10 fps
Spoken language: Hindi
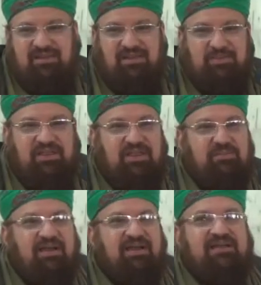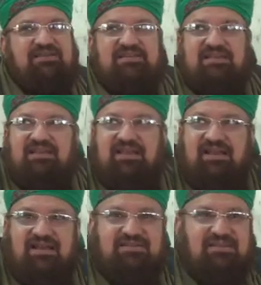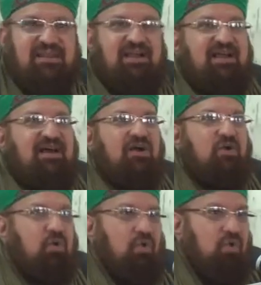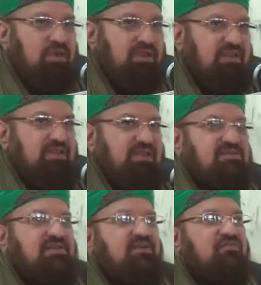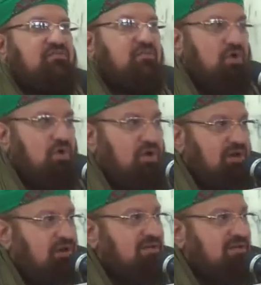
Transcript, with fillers: नबी के बगैर सीधे रास्ते का कोई तस्वुर